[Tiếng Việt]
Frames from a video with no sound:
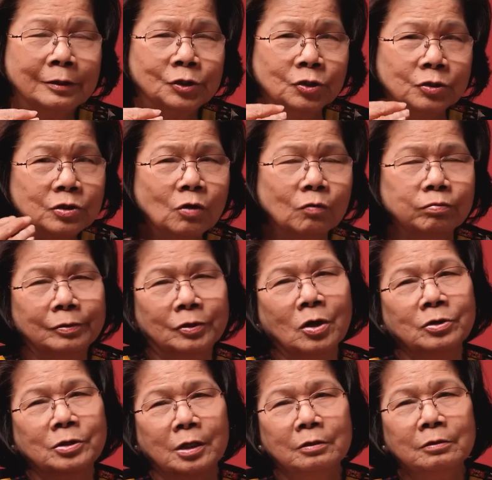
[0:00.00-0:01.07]
sử dụng cho
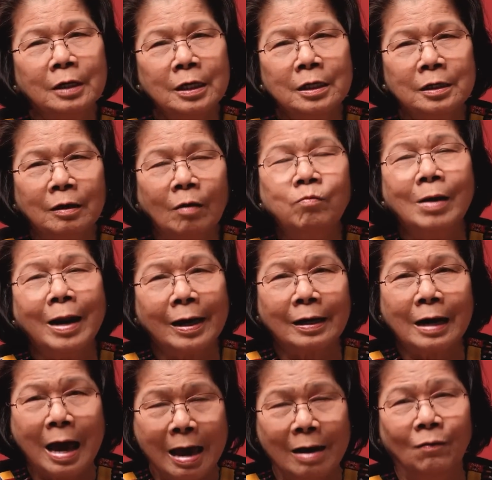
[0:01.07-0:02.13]
những cái công
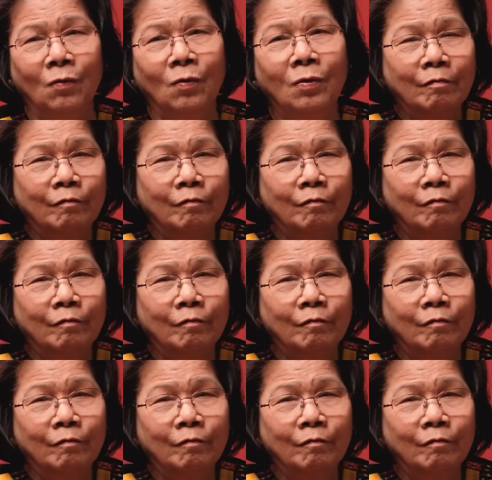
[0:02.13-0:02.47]
năng nào